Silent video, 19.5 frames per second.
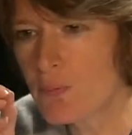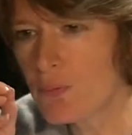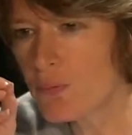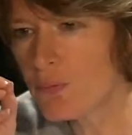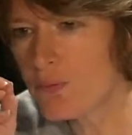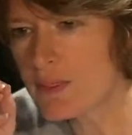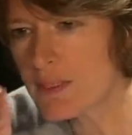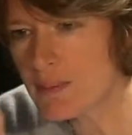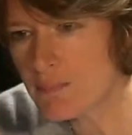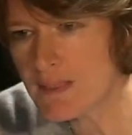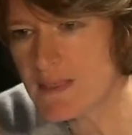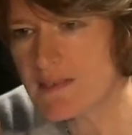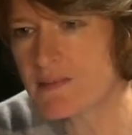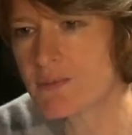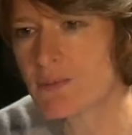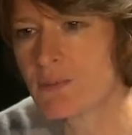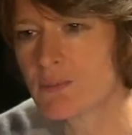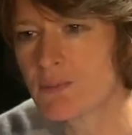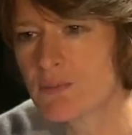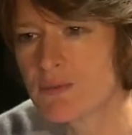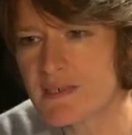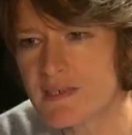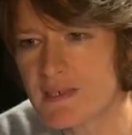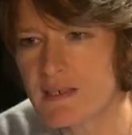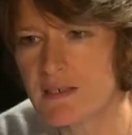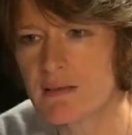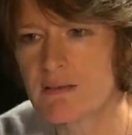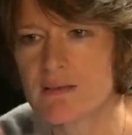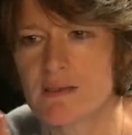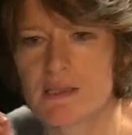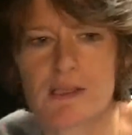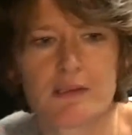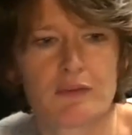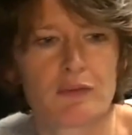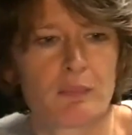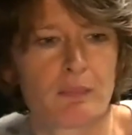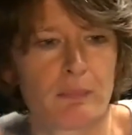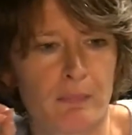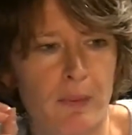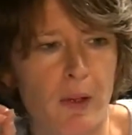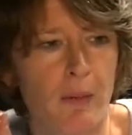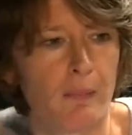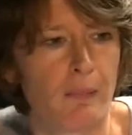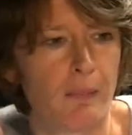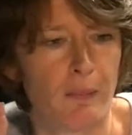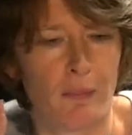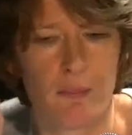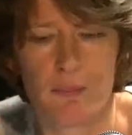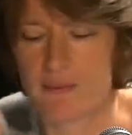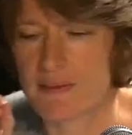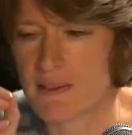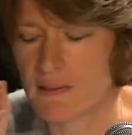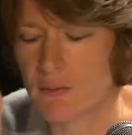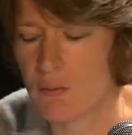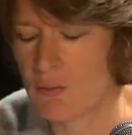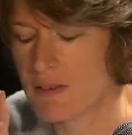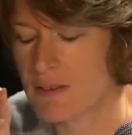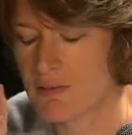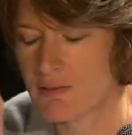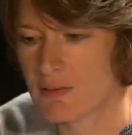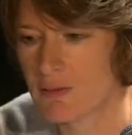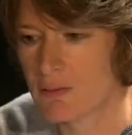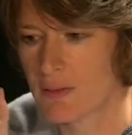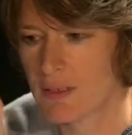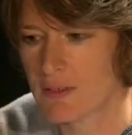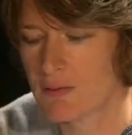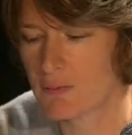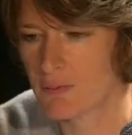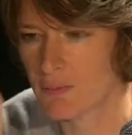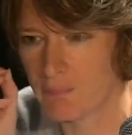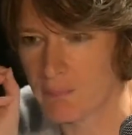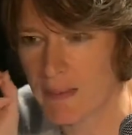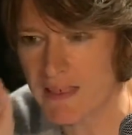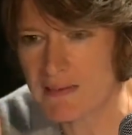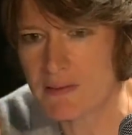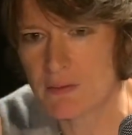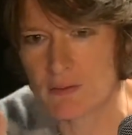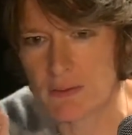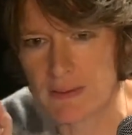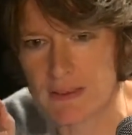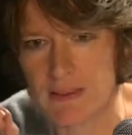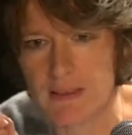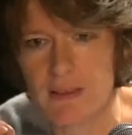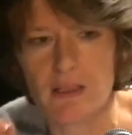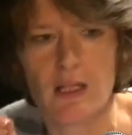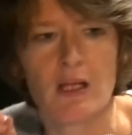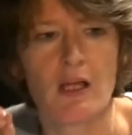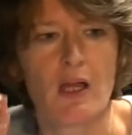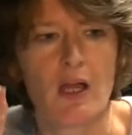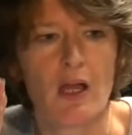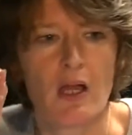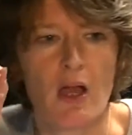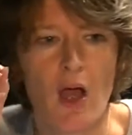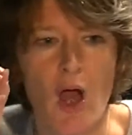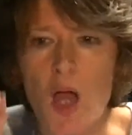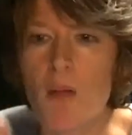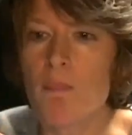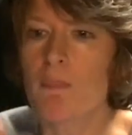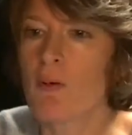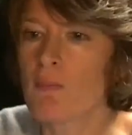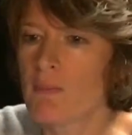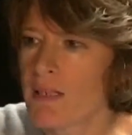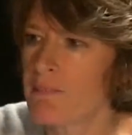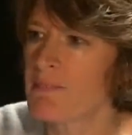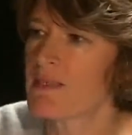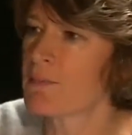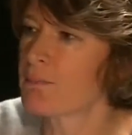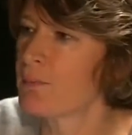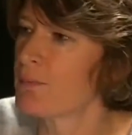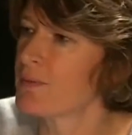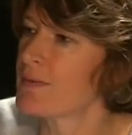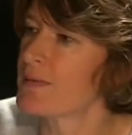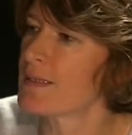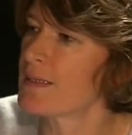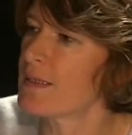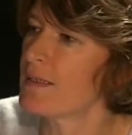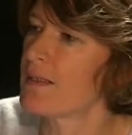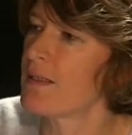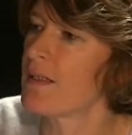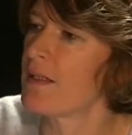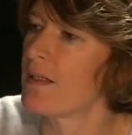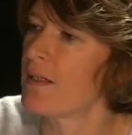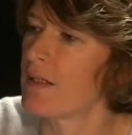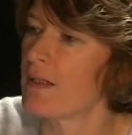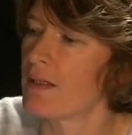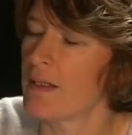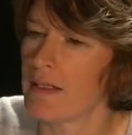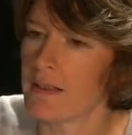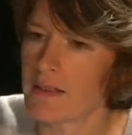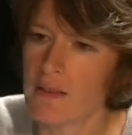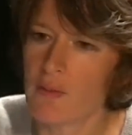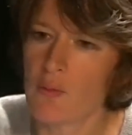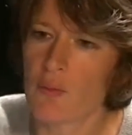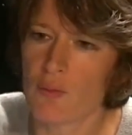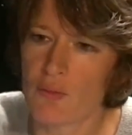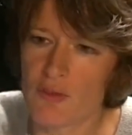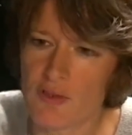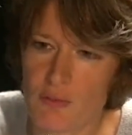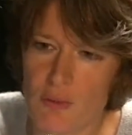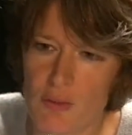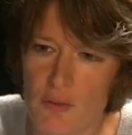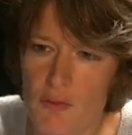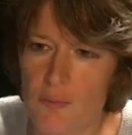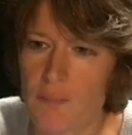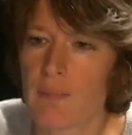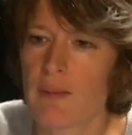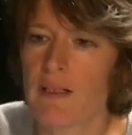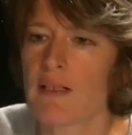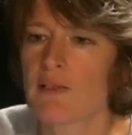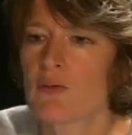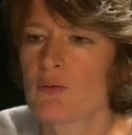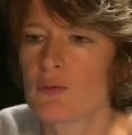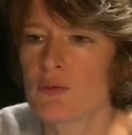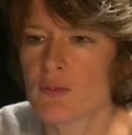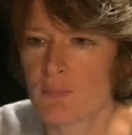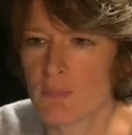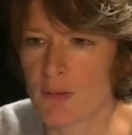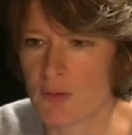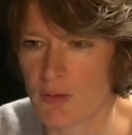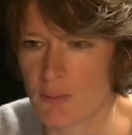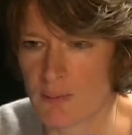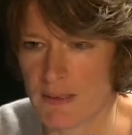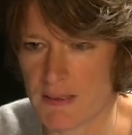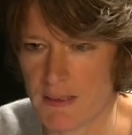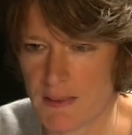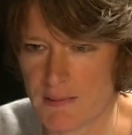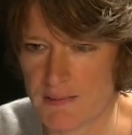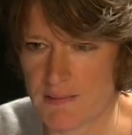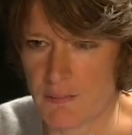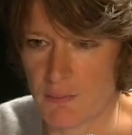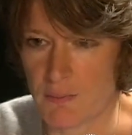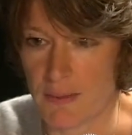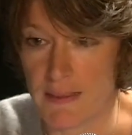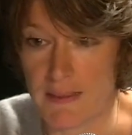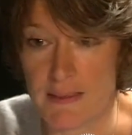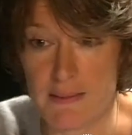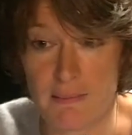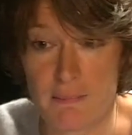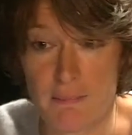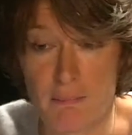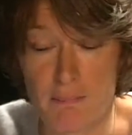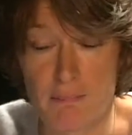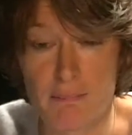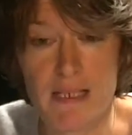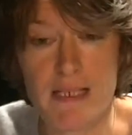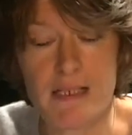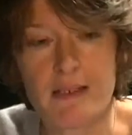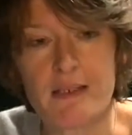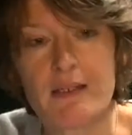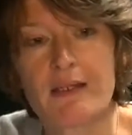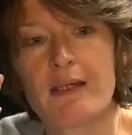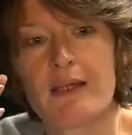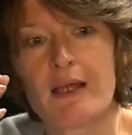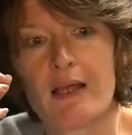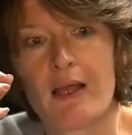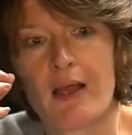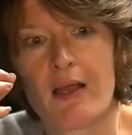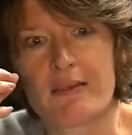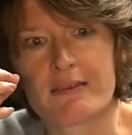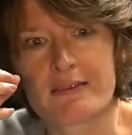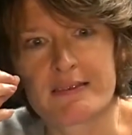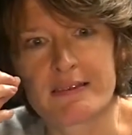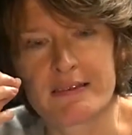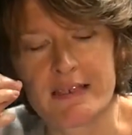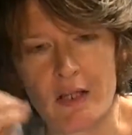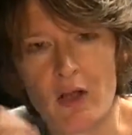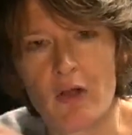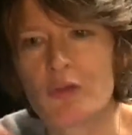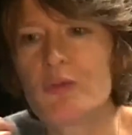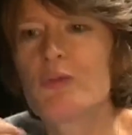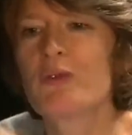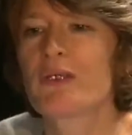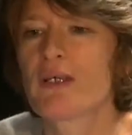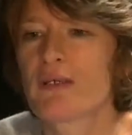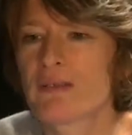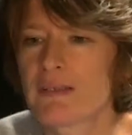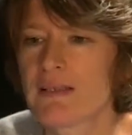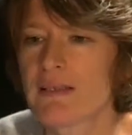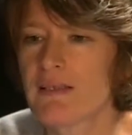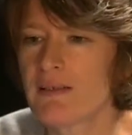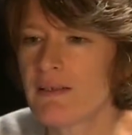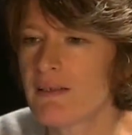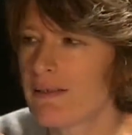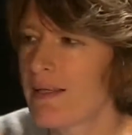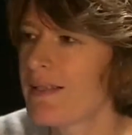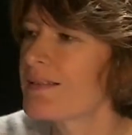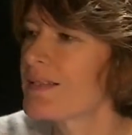pour une émission, une séquence radio ou TV ou radio particulière, un problème s'est posé et on reçoit une plainte ou une demande de médiation. Et, mais ce n'est en aucun cas